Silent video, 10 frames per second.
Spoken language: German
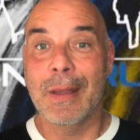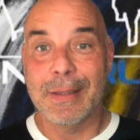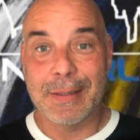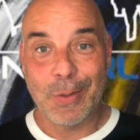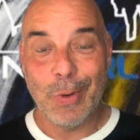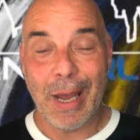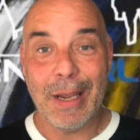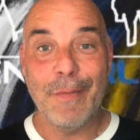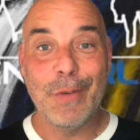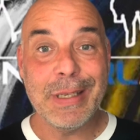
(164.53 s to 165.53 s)
so
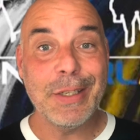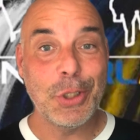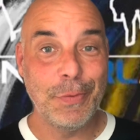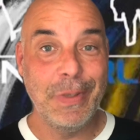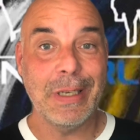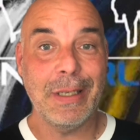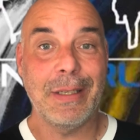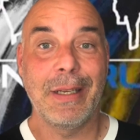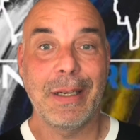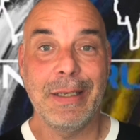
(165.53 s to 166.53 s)
lange wird es schwierig,
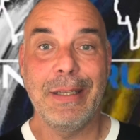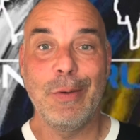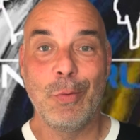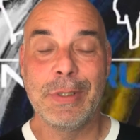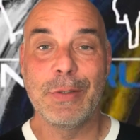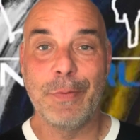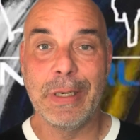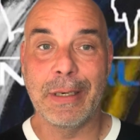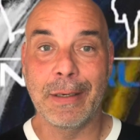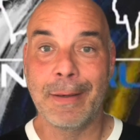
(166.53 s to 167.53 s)
den richtigen Hund zu
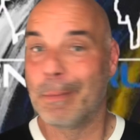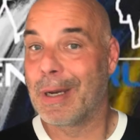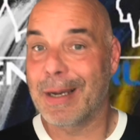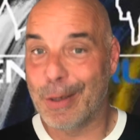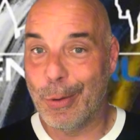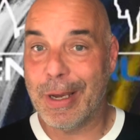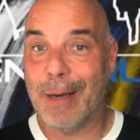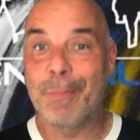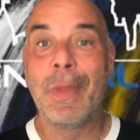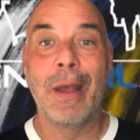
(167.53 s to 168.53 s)
finden. Man kann Glück
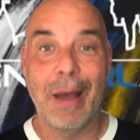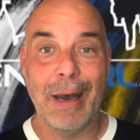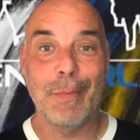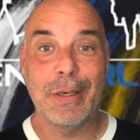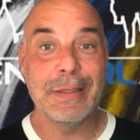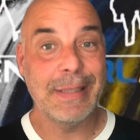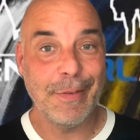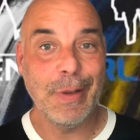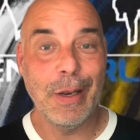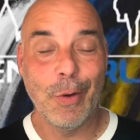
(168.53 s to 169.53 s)
haben, aber sehr
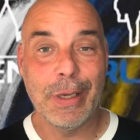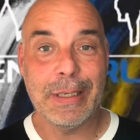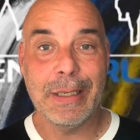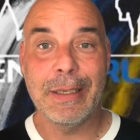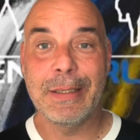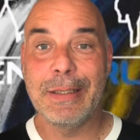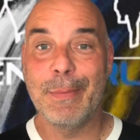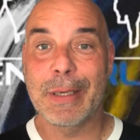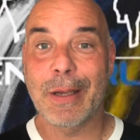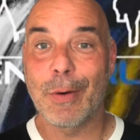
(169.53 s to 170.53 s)
viele Leute, die
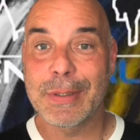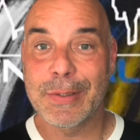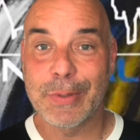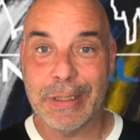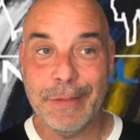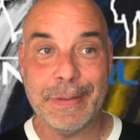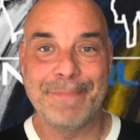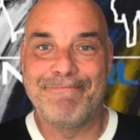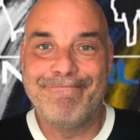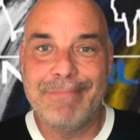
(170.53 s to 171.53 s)
man draußen so trifft,
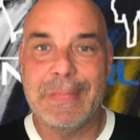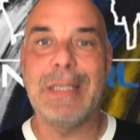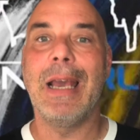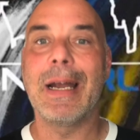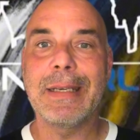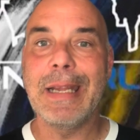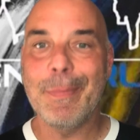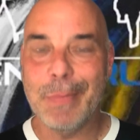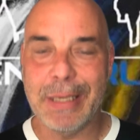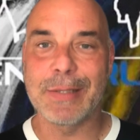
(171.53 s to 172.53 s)
die hatten
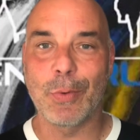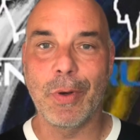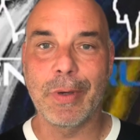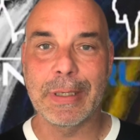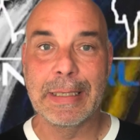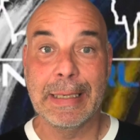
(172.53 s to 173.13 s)
eben nicht so Glück.